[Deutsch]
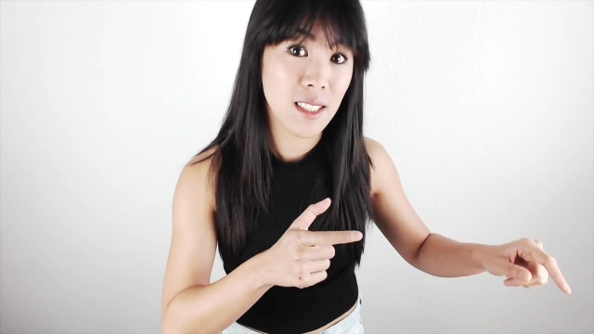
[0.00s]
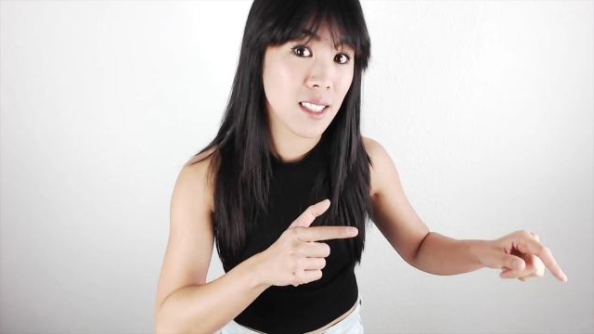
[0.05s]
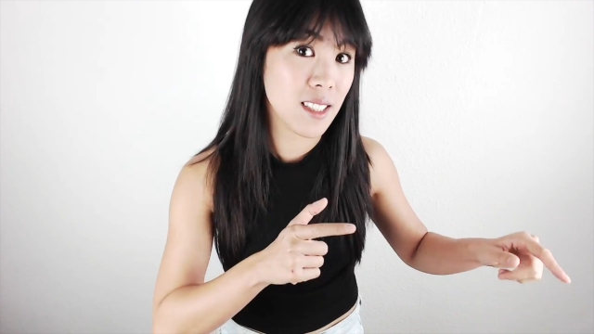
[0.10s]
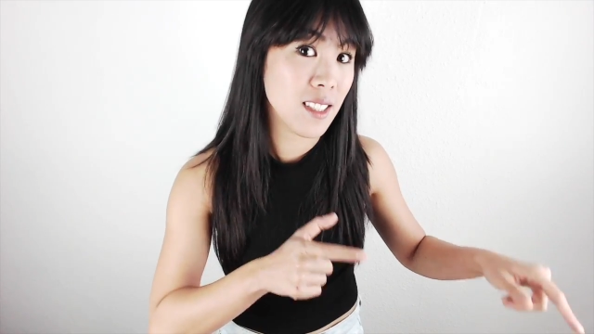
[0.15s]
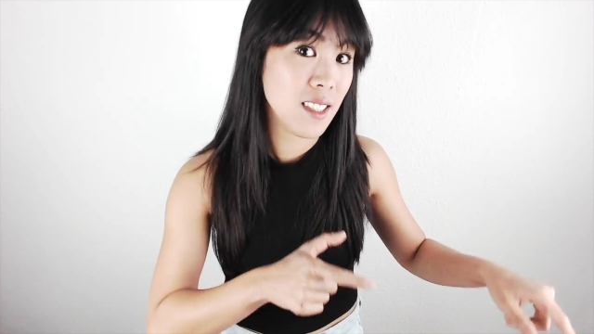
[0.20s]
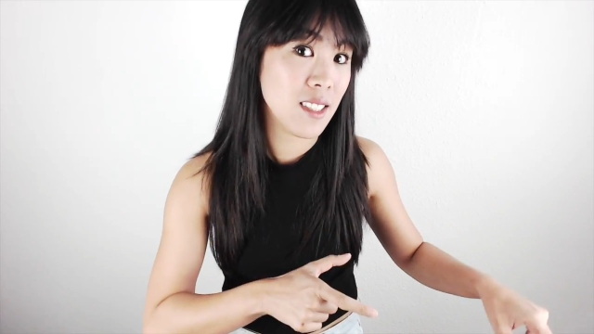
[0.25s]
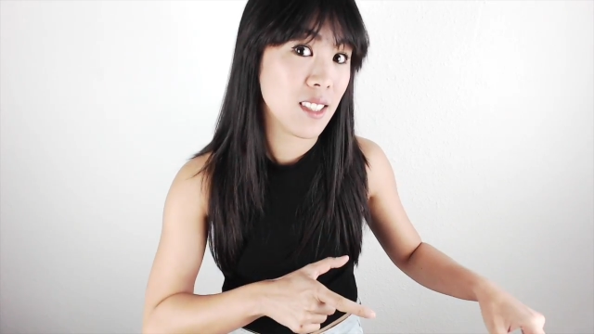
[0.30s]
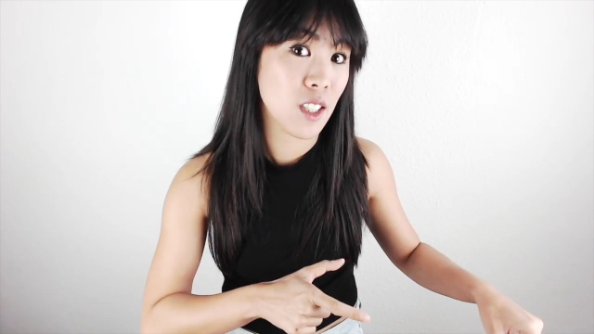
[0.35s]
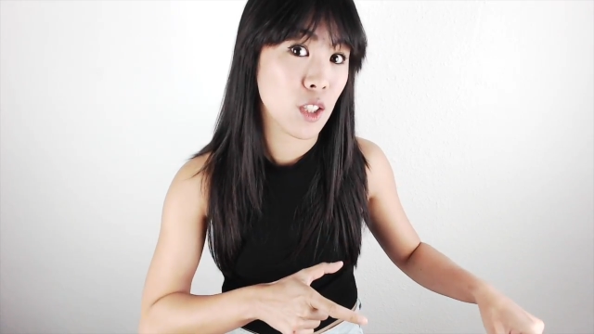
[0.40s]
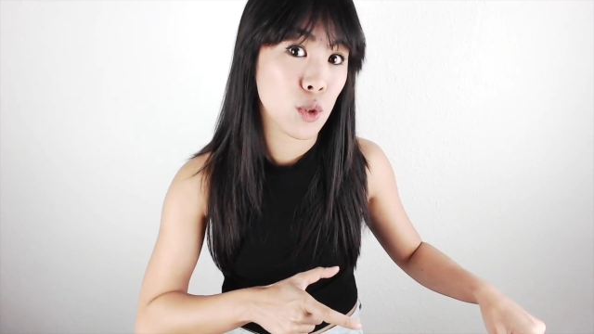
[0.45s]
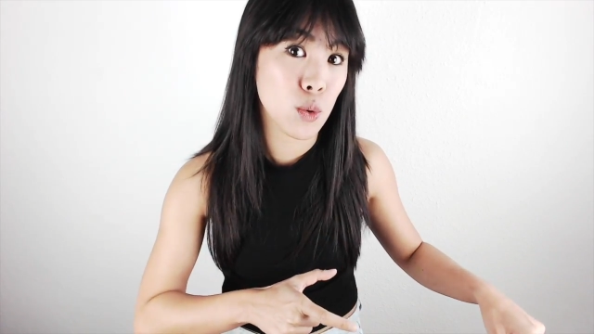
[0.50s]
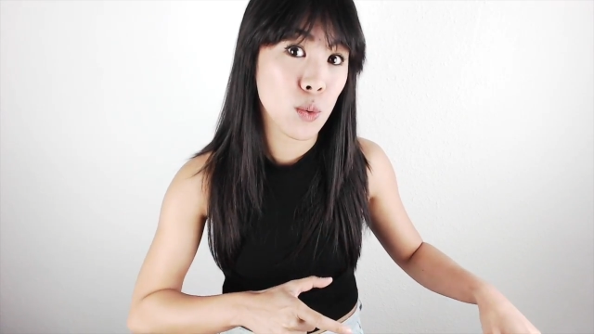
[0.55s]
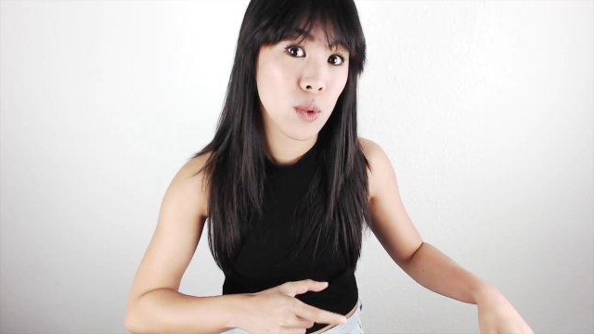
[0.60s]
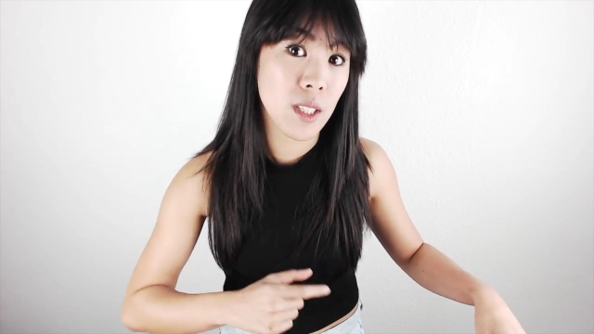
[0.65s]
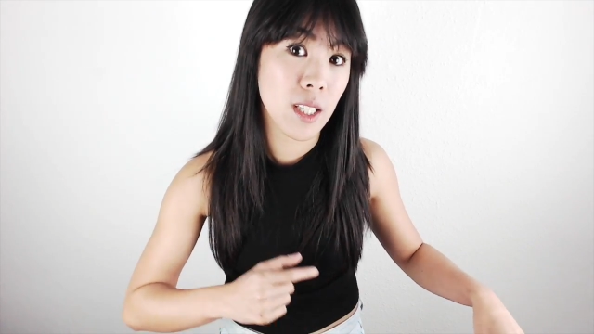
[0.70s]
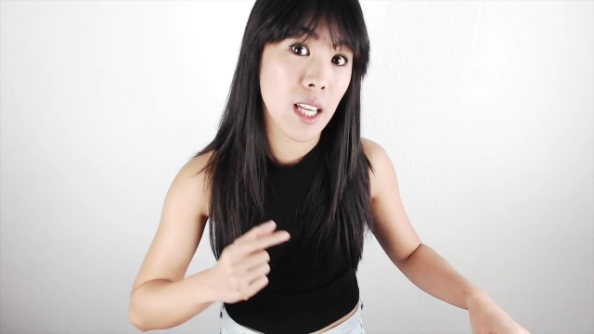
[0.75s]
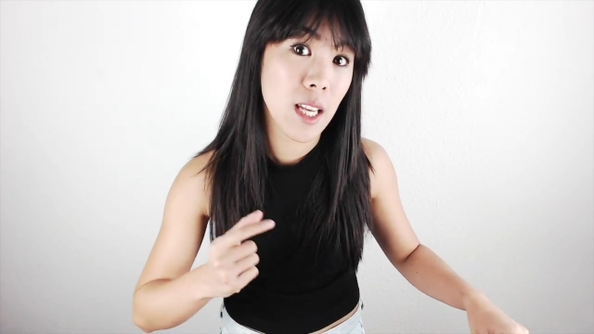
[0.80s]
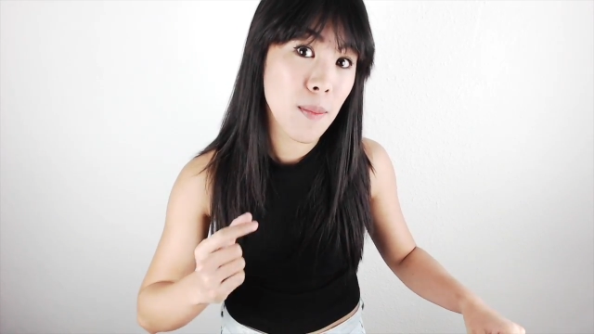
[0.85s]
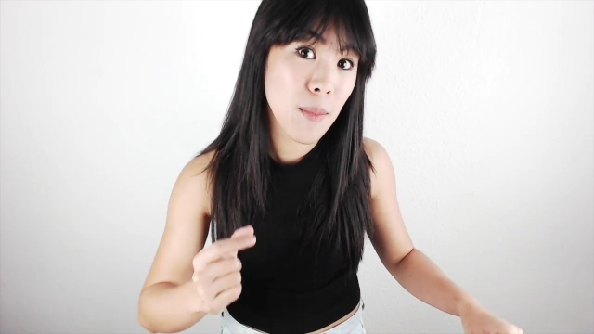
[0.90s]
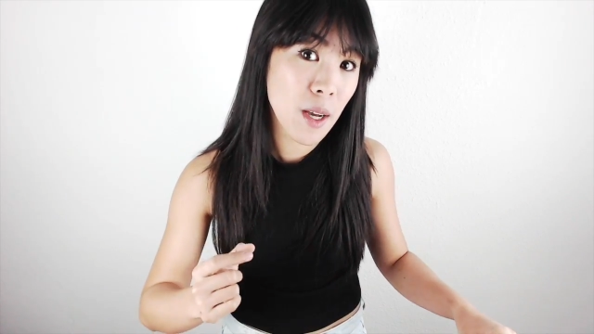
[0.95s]
in dieser
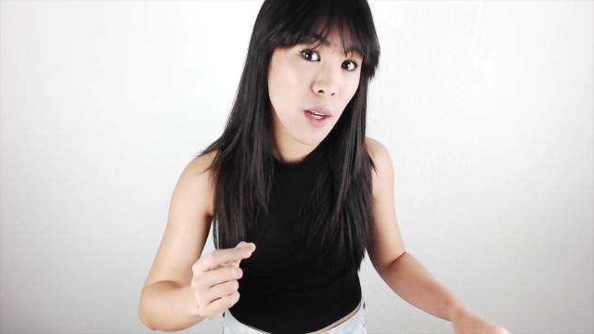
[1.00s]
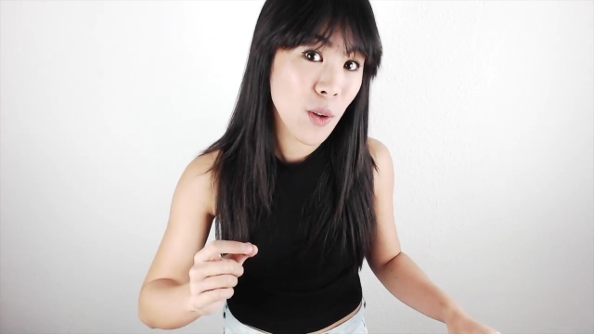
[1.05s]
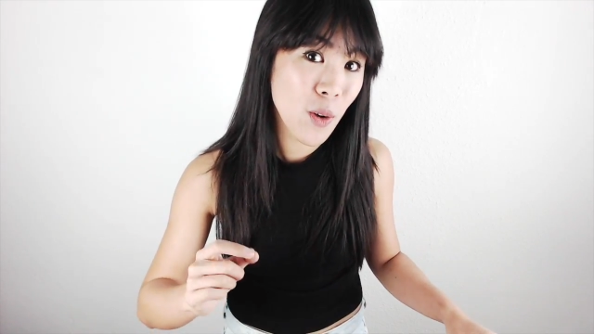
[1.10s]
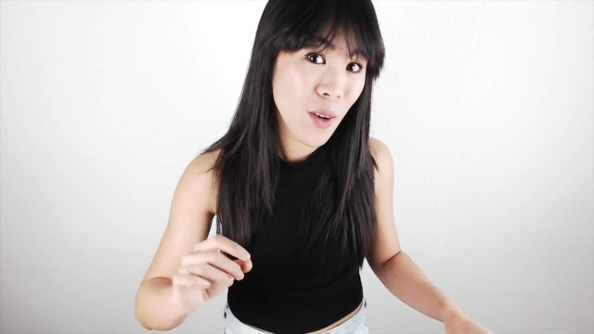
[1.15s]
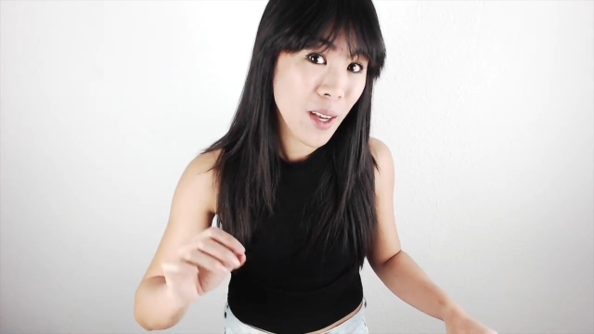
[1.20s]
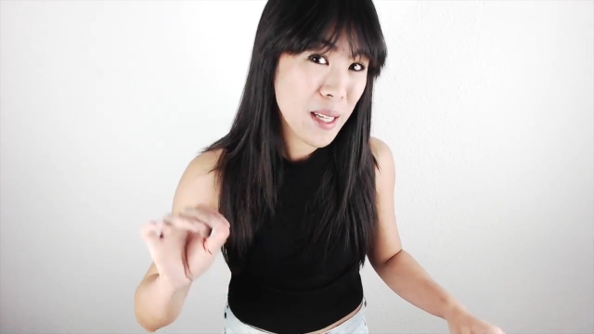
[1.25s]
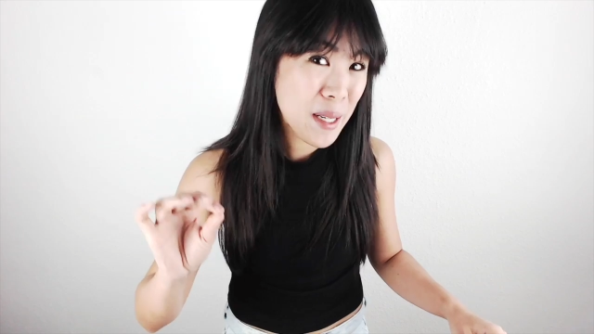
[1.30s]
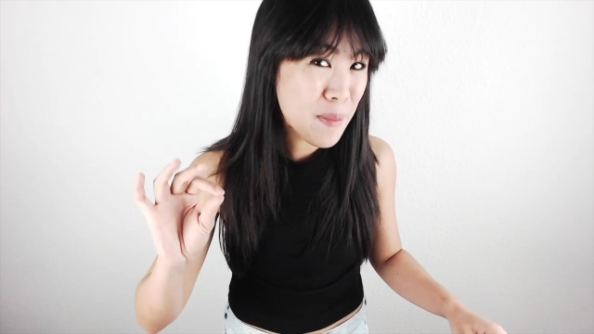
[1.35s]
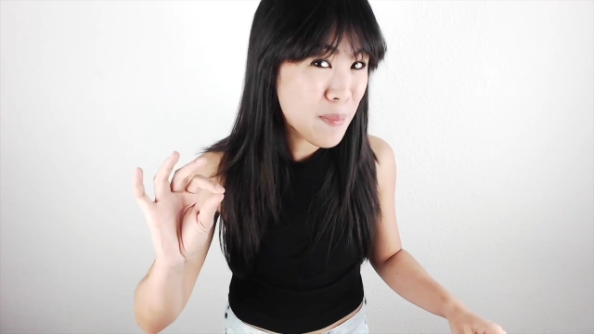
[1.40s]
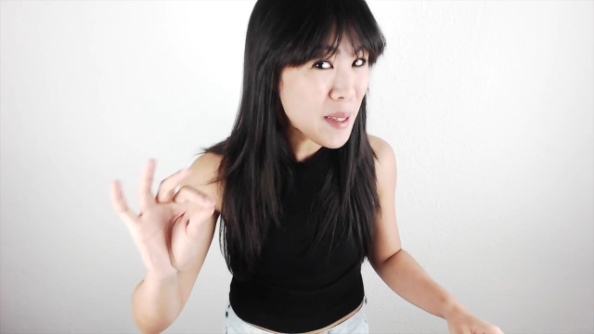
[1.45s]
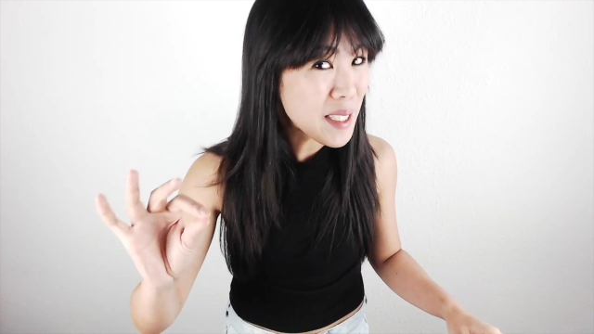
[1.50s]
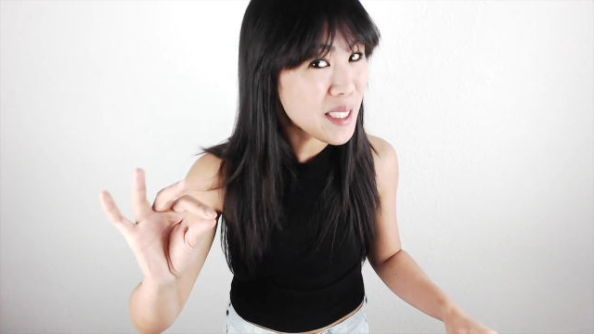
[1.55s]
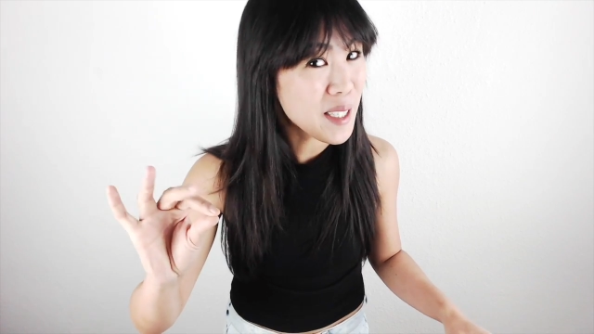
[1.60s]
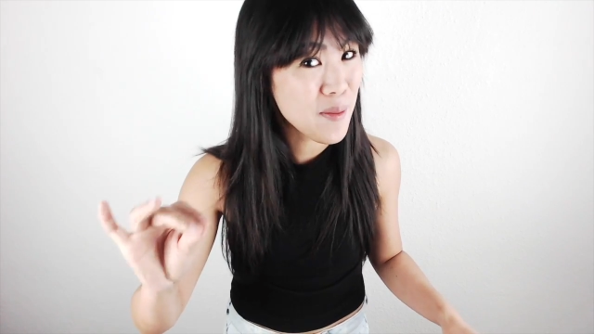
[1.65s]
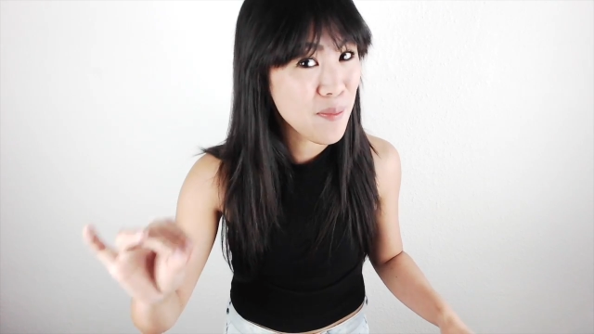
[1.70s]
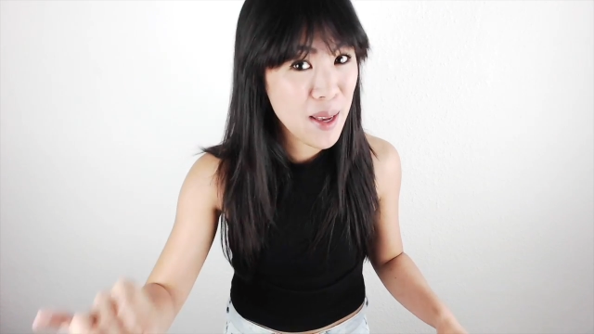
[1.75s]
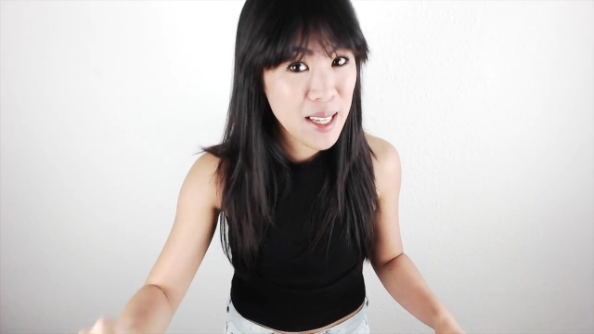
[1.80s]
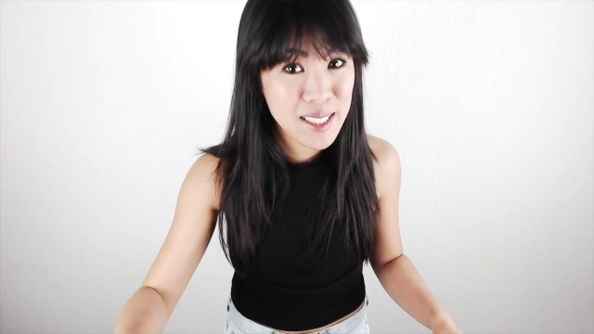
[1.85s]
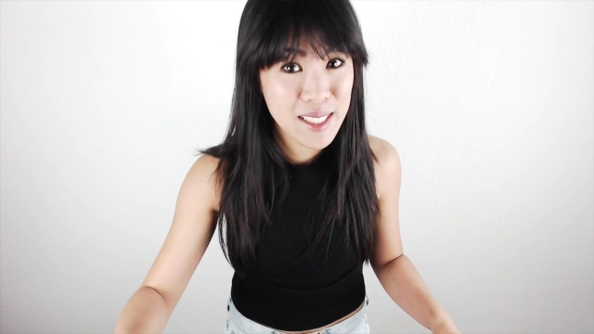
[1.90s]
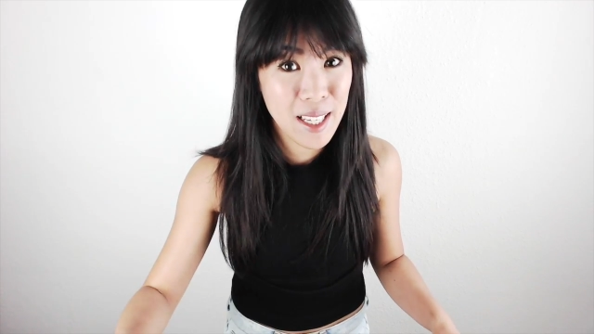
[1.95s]
Studie immer noch ein
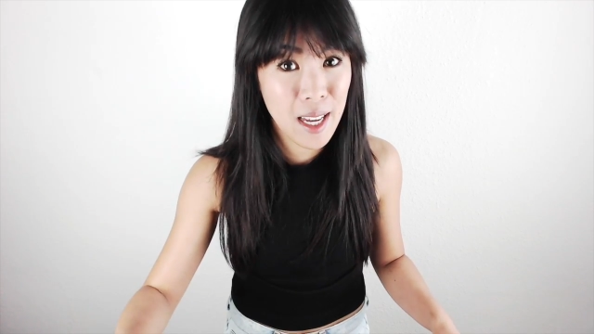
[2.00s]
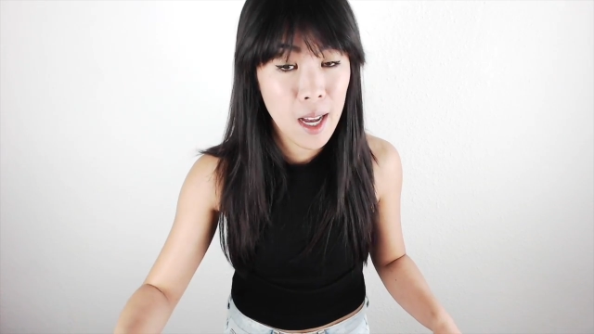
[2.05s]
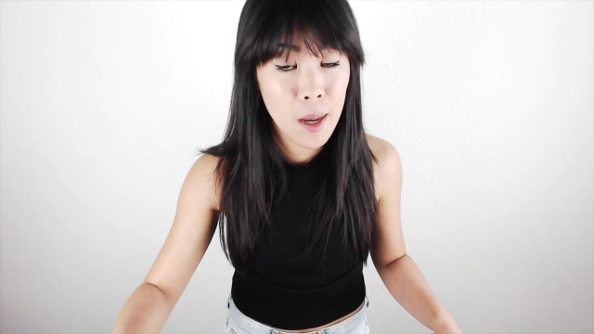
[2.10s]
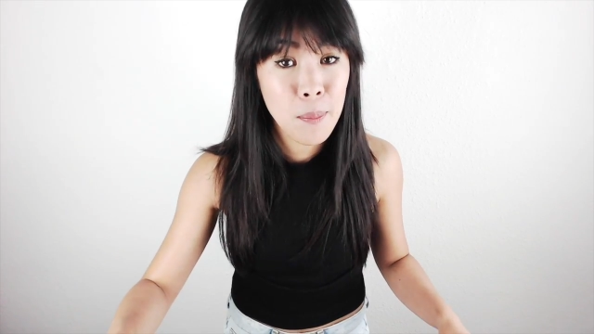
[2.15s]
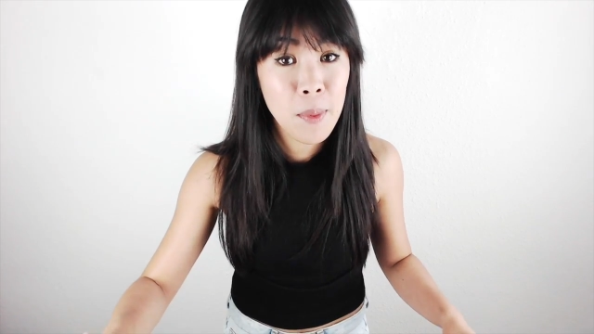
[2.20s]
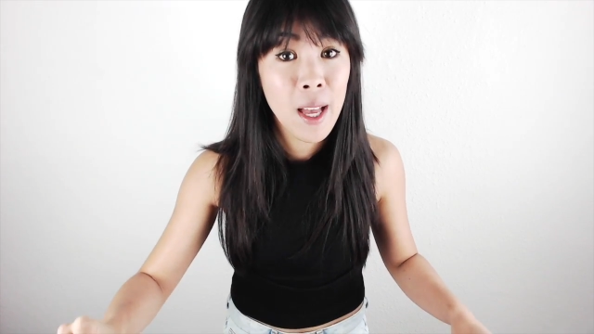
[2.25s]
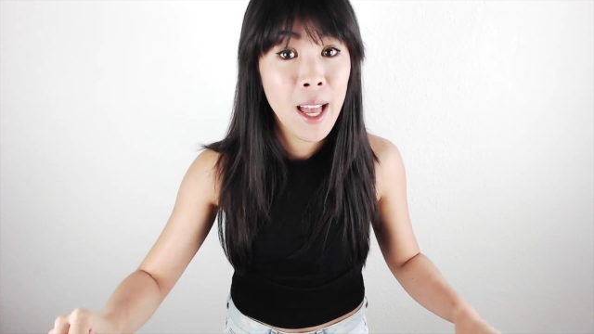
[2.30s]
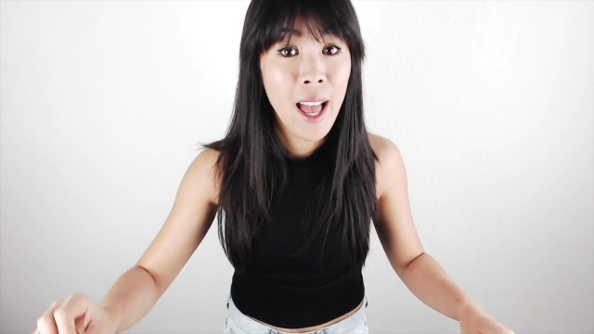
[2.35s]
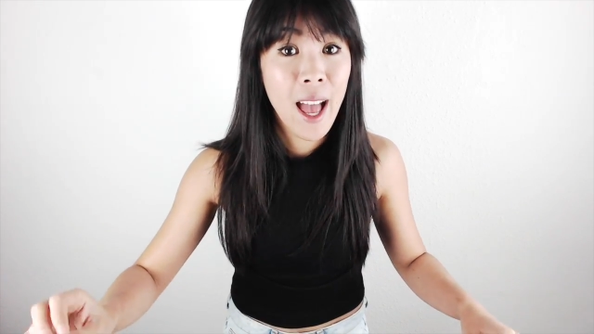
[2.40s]
bisschen besser ab